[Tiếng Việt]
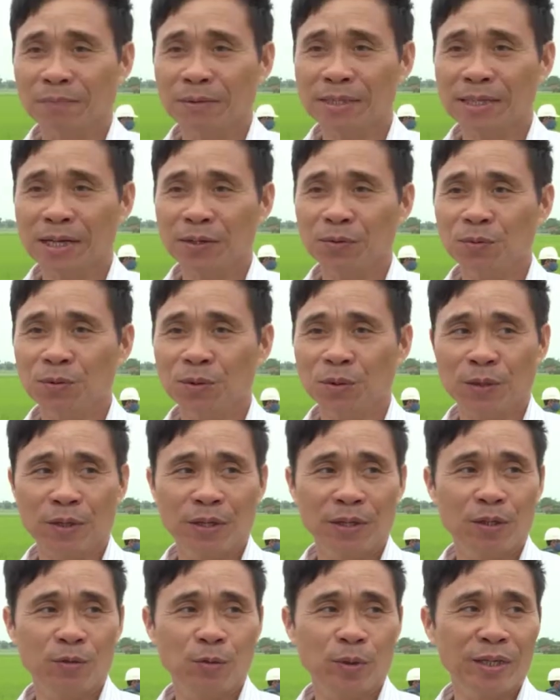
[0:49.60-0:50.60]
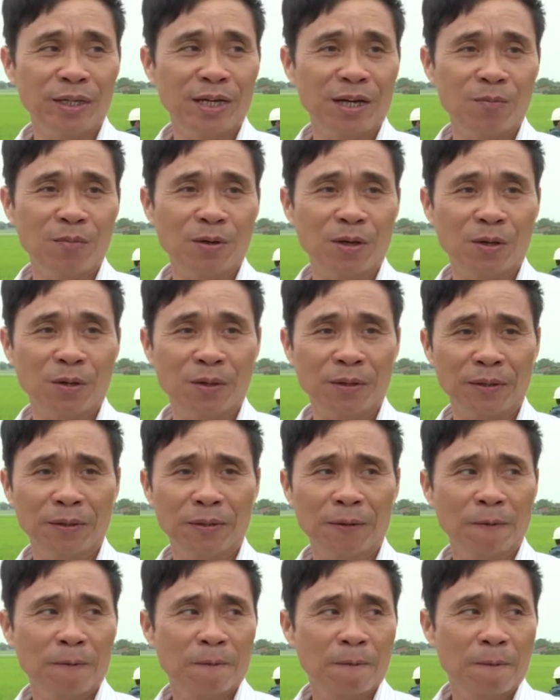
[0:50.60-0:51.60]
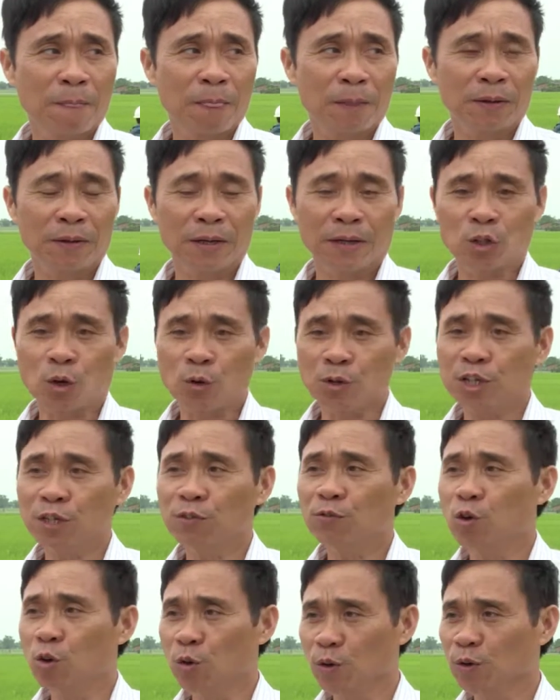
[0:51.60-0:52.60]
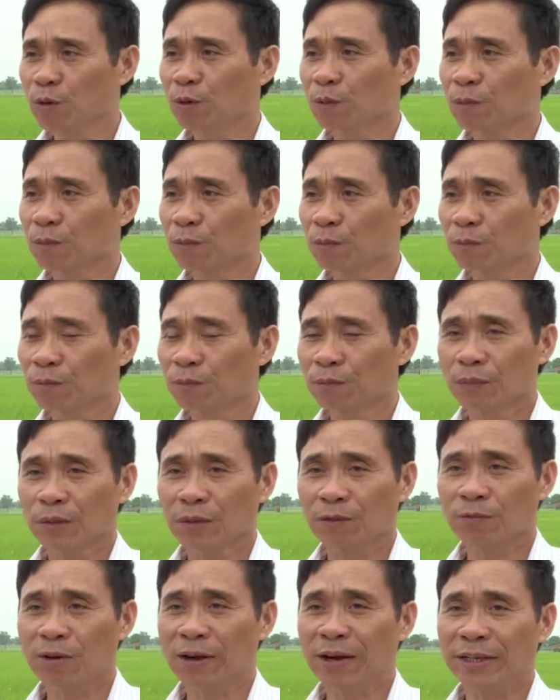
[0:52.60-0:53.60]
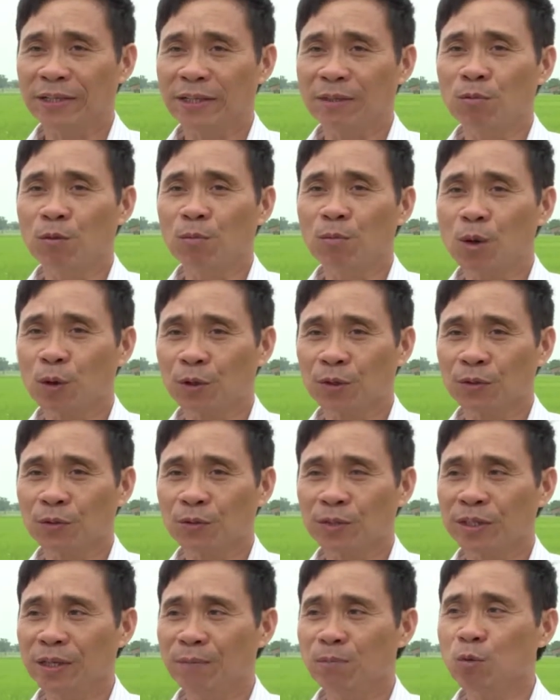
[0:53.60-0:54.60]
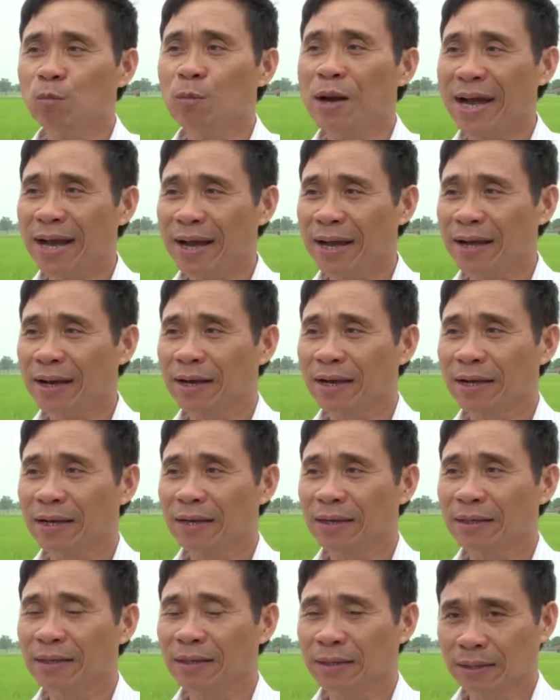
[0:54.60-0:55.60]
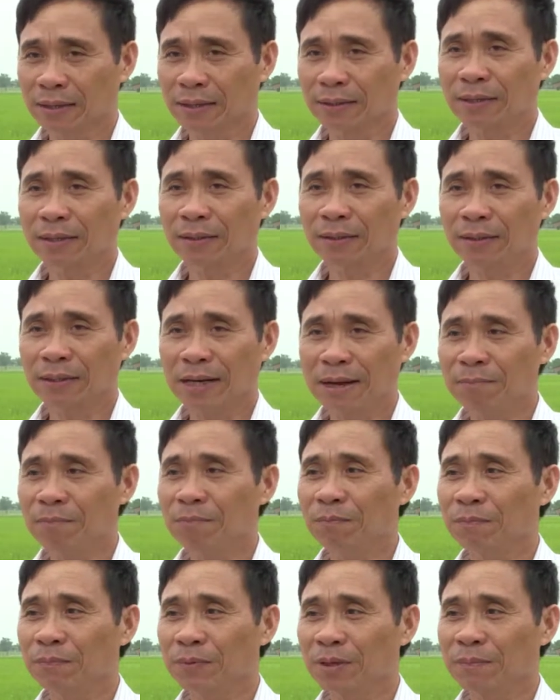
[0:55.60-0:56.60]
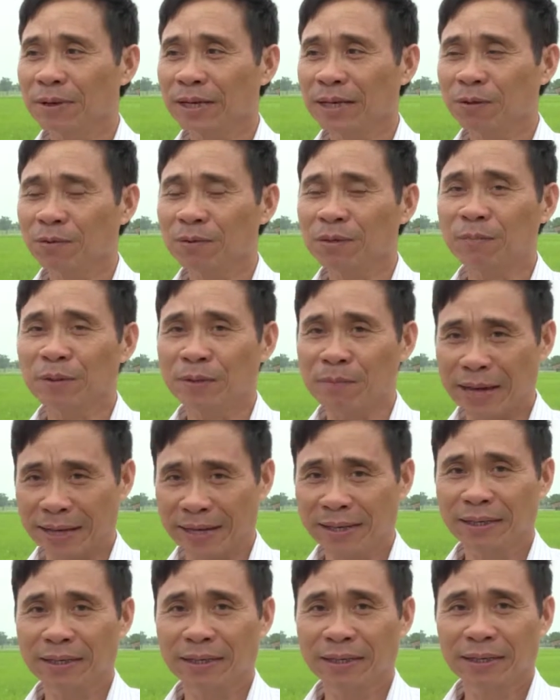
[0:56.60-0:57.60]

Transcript: tác xã chúng tôi khuyến cáo bà con là tổ chức phun vào ngày từ mùng 1 cho đến mùng 3 tháng 5 năm 2017.